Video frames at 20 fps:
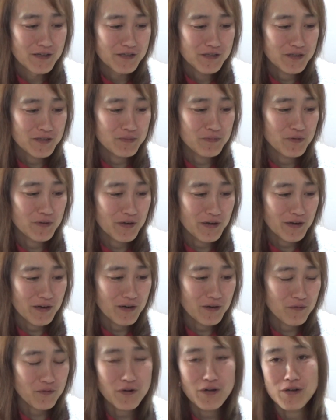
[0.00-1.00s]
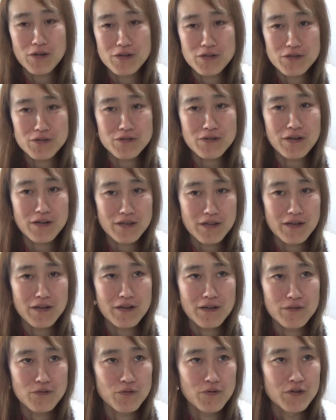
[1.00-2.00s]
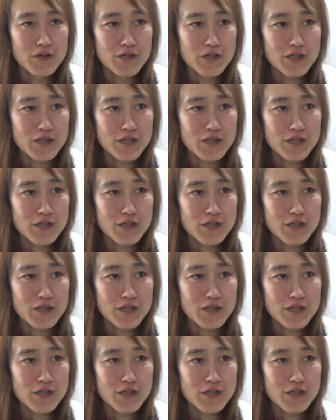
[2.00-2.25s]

質問やからこれいつかねあの